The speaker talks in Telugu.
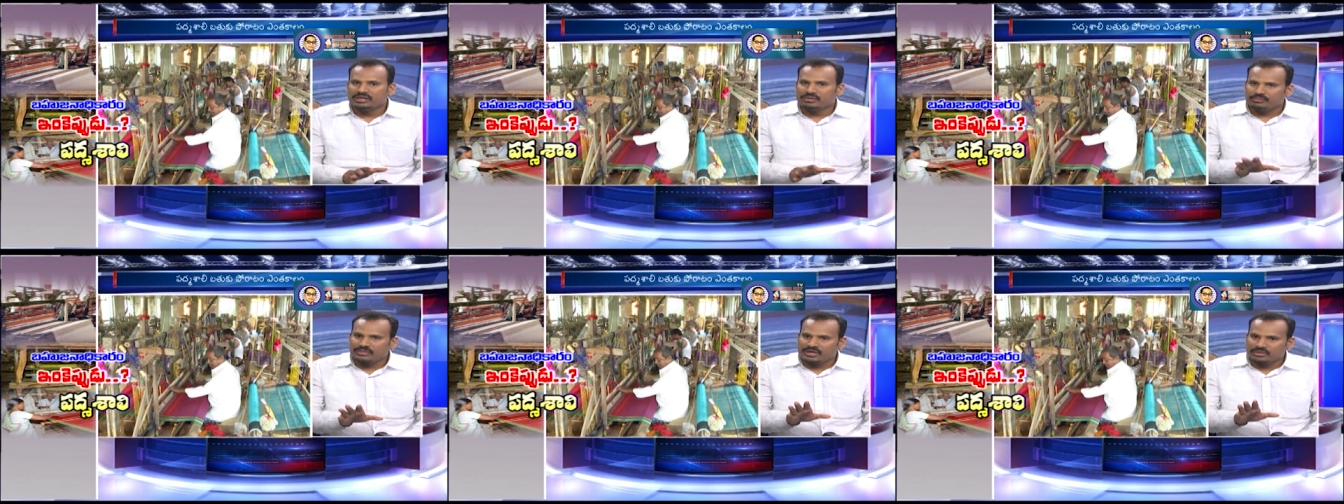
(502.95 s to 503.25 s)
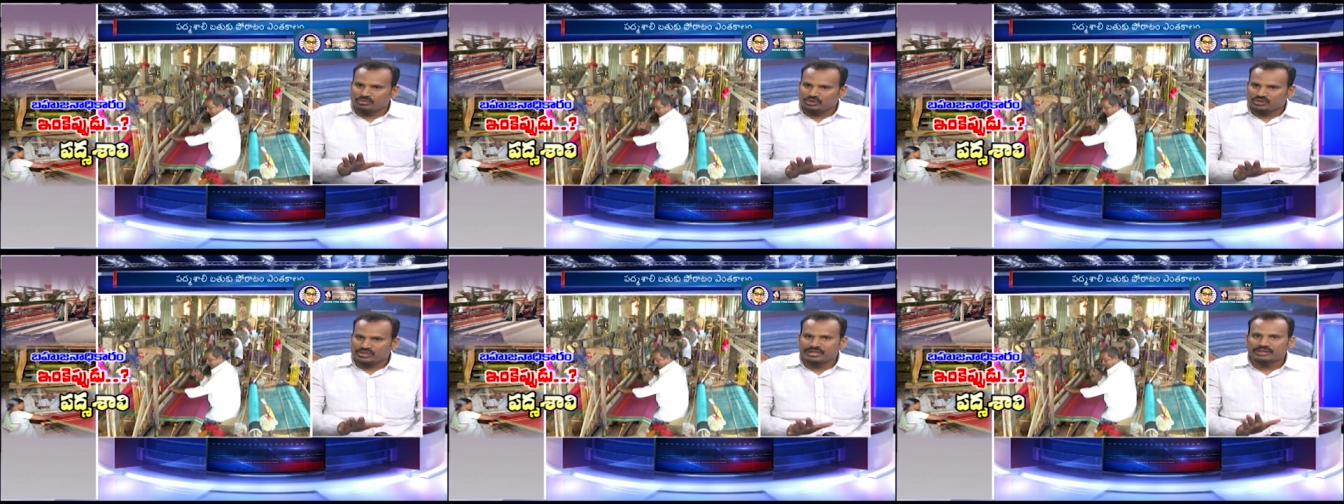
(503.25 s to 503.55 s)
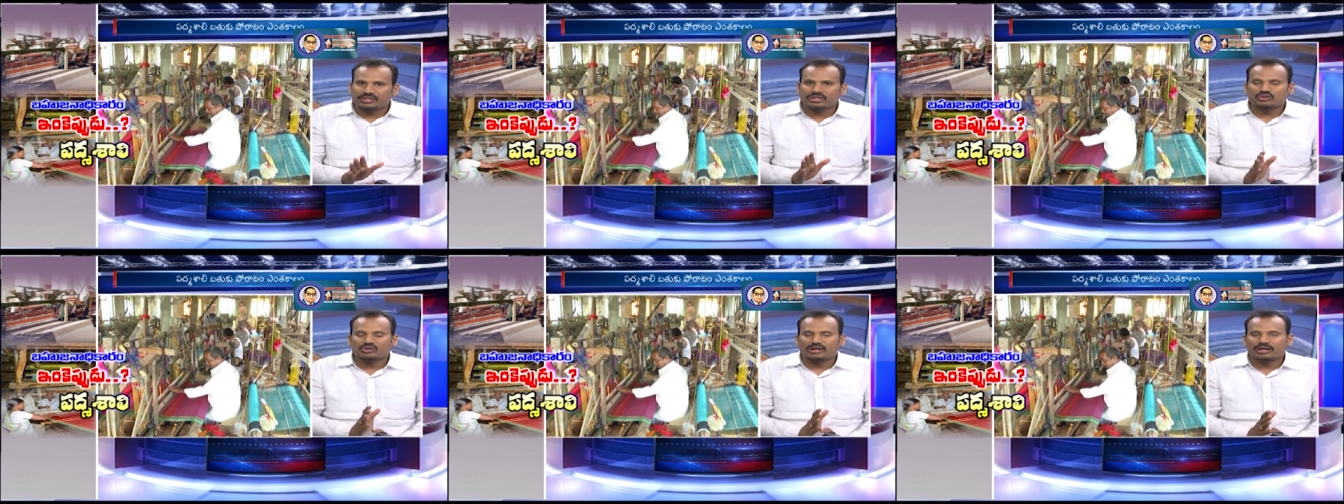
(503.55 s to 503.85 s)
మేము
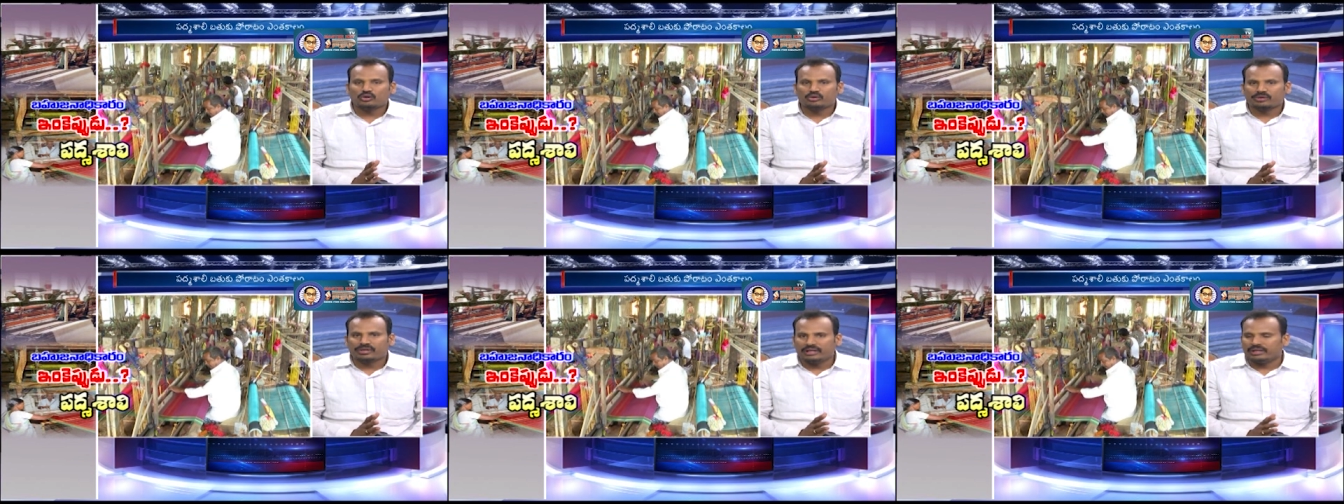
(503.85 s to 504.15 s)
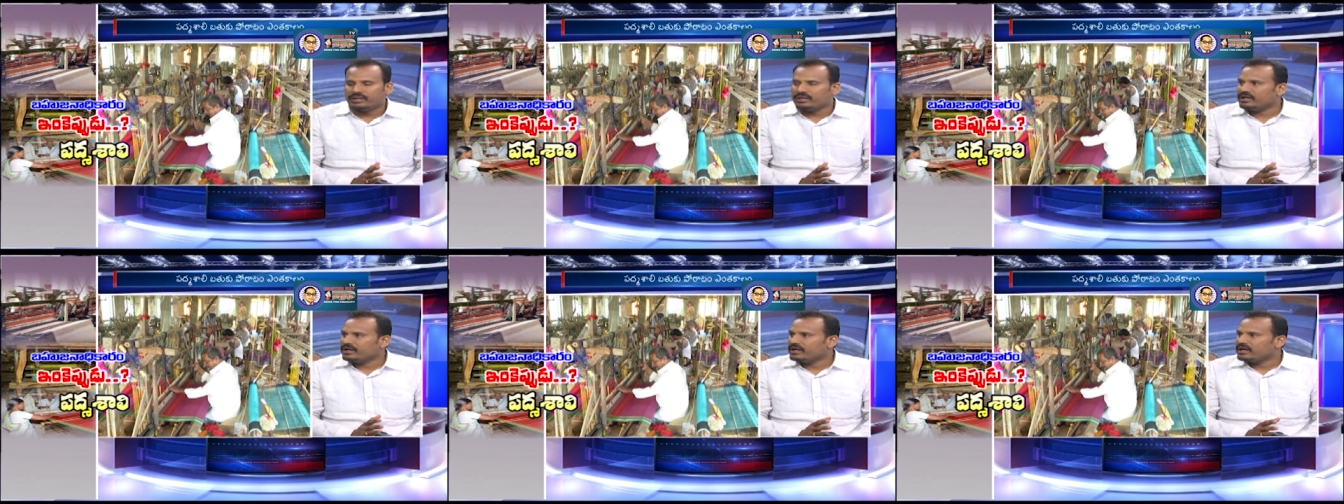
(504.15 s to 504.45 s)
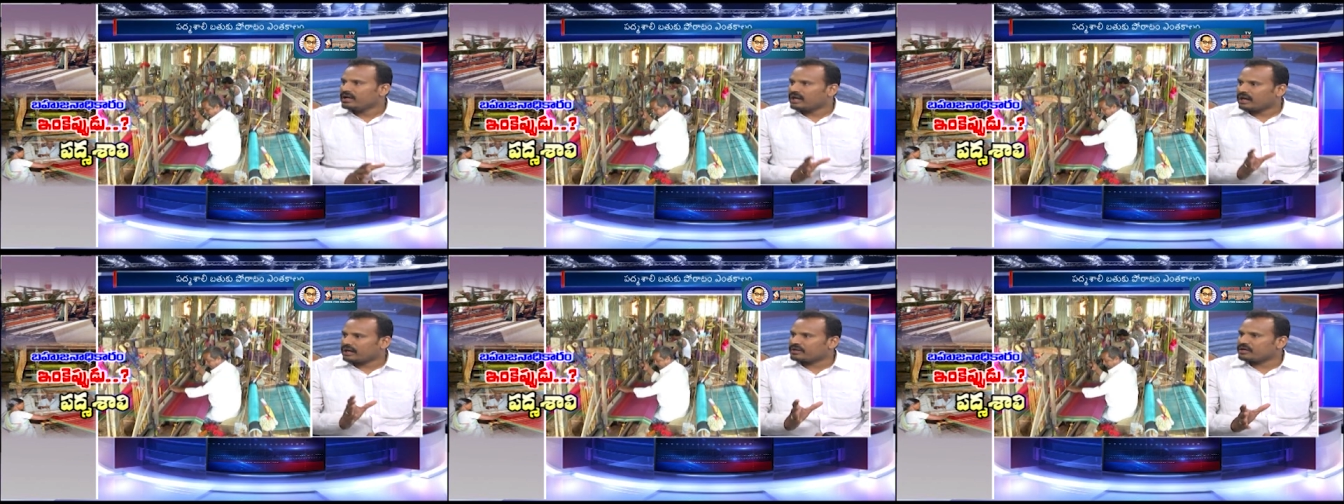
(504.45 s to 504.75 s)
క్షేత్రస్థాయిలో ఇండియాలోకి వెళ్ళి
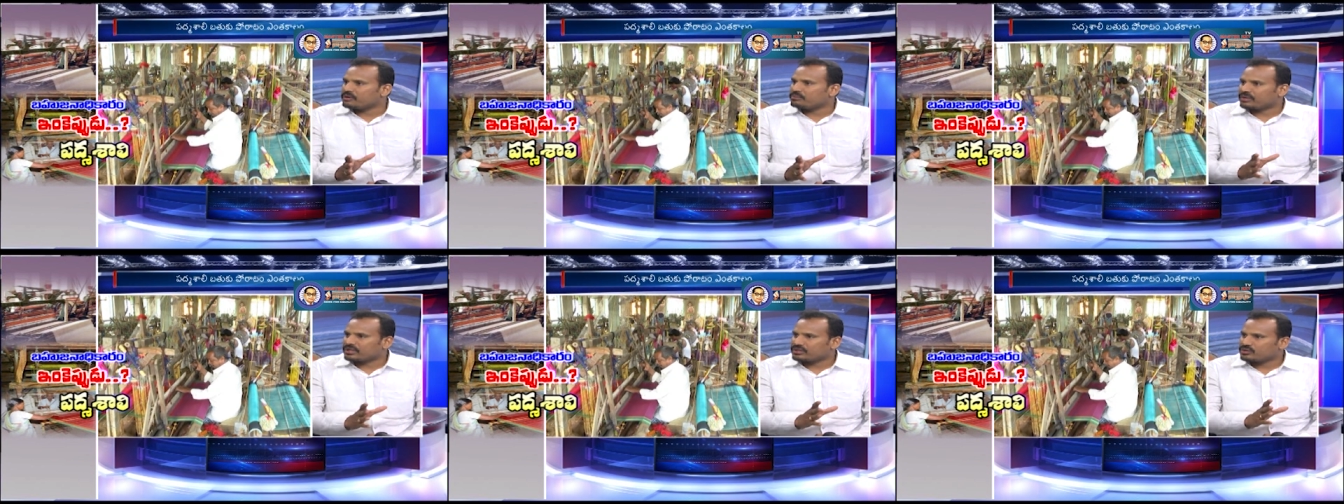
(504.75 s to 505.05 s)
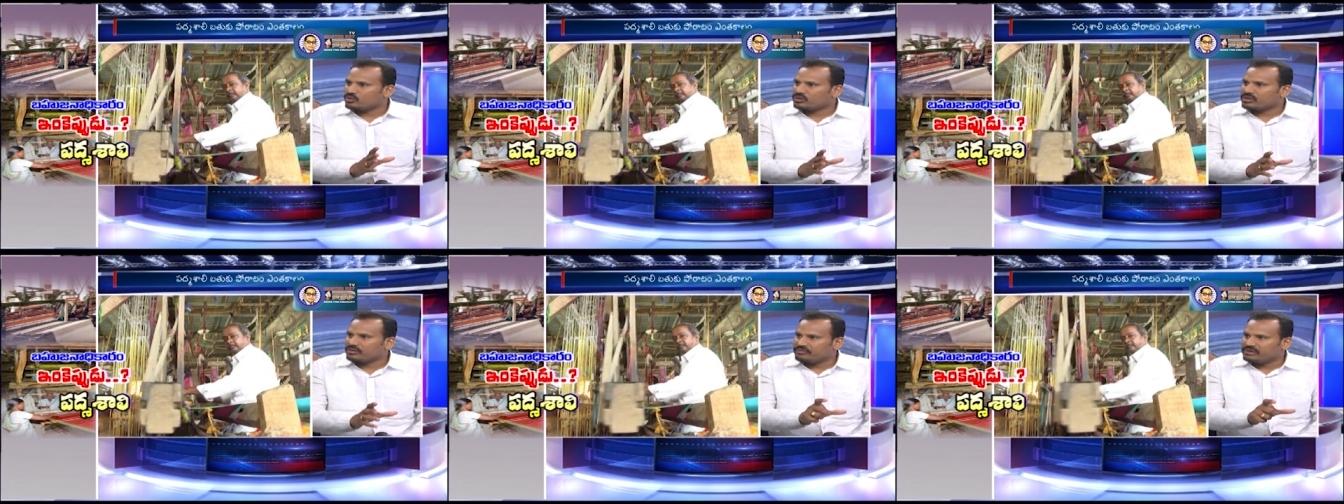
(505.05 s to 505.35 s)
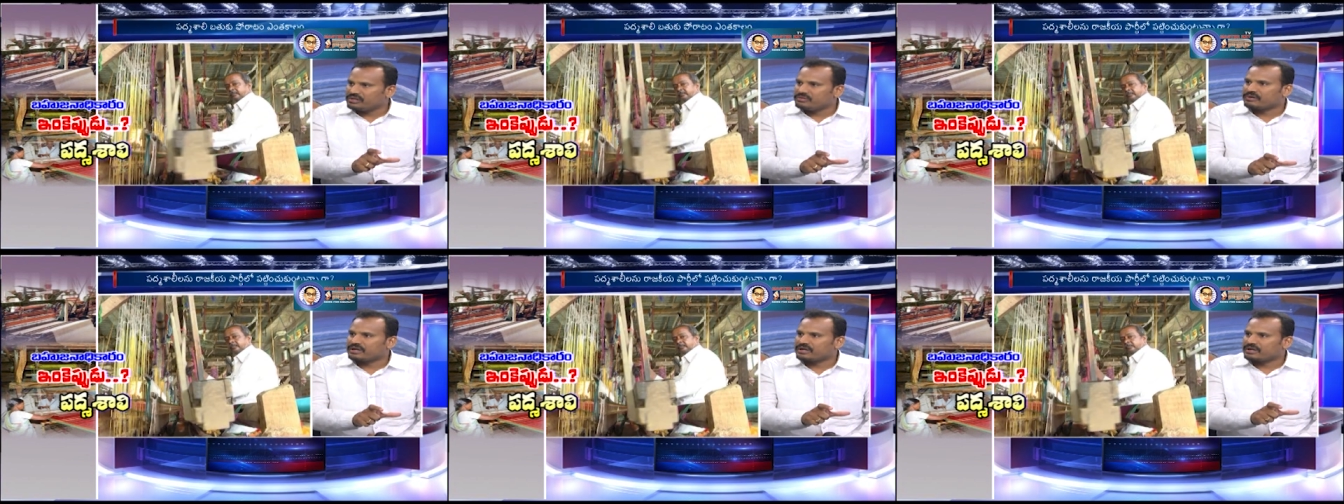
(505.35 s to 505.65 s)
అక్కడ ప్రతి ఒక్క
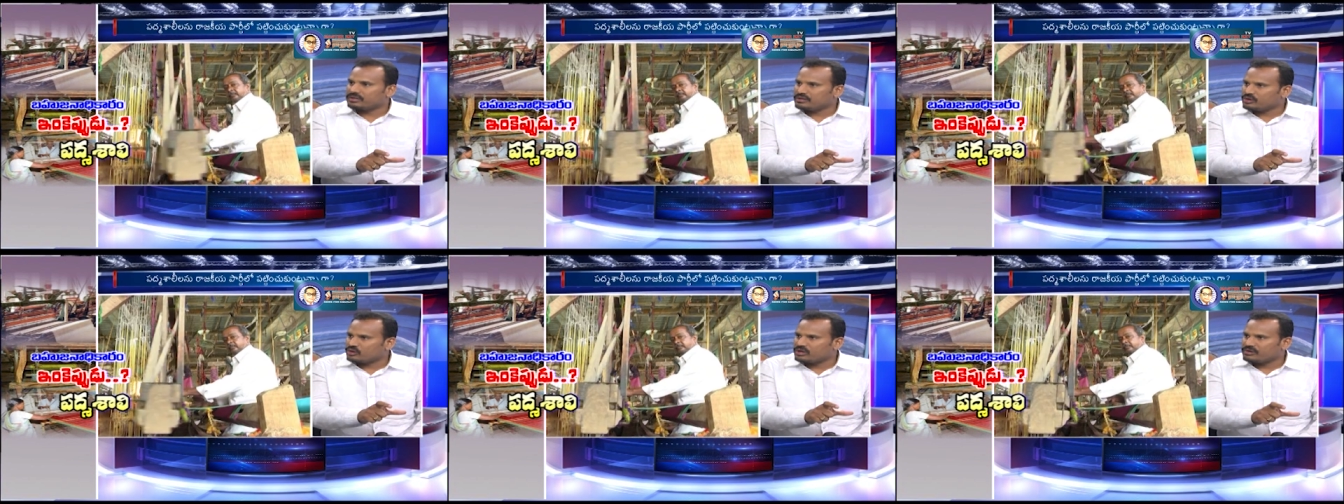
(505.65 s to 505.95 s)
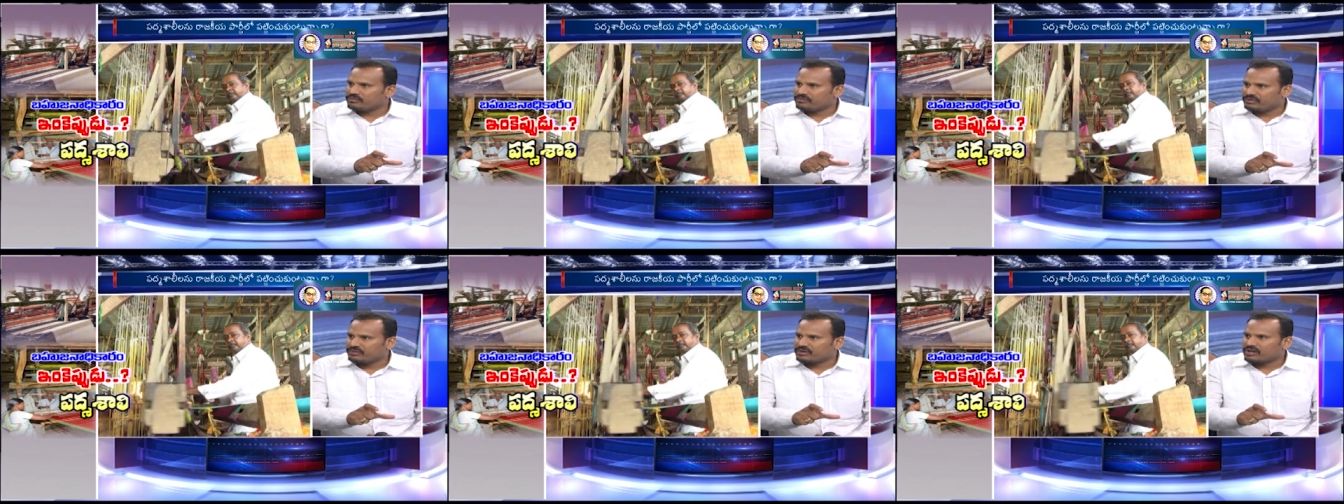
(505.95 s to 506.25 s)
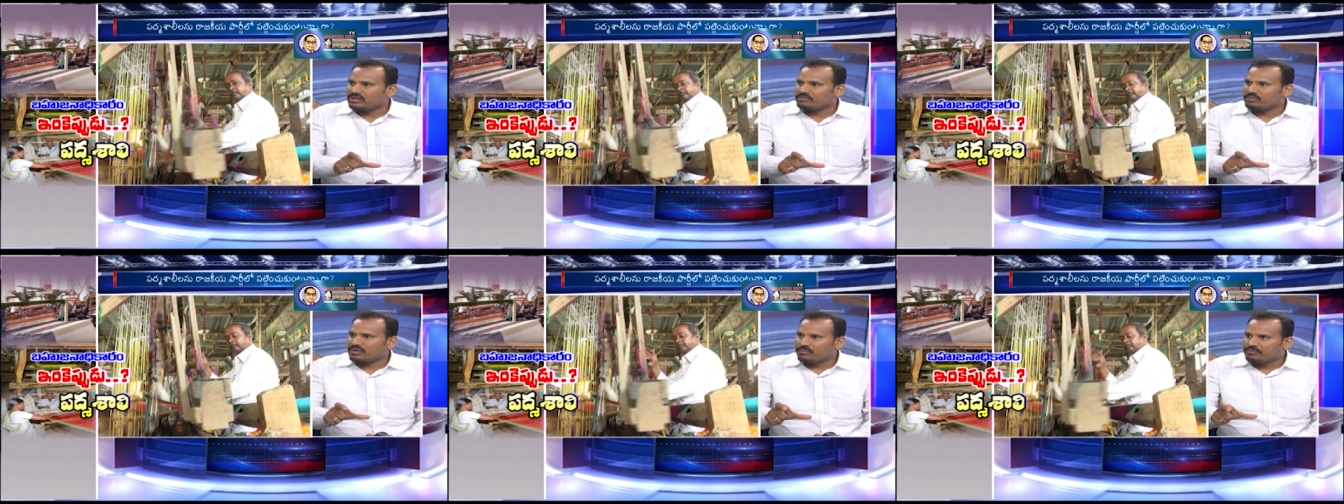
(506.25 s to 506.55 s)
వీవర్ యొక్క
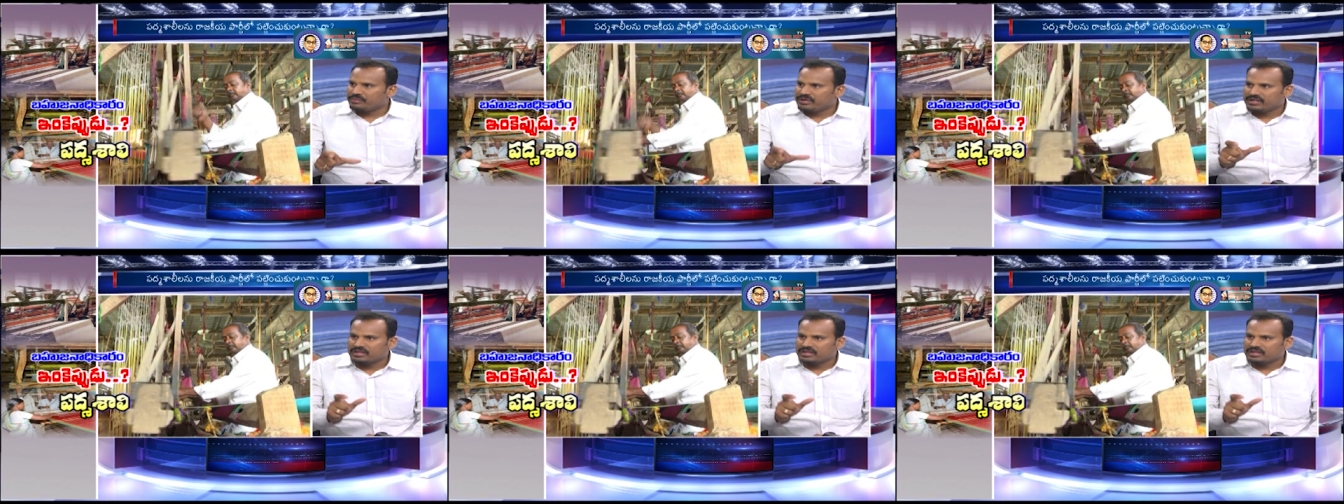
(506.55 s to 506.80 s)
వివరాలను కంప్లీట్గా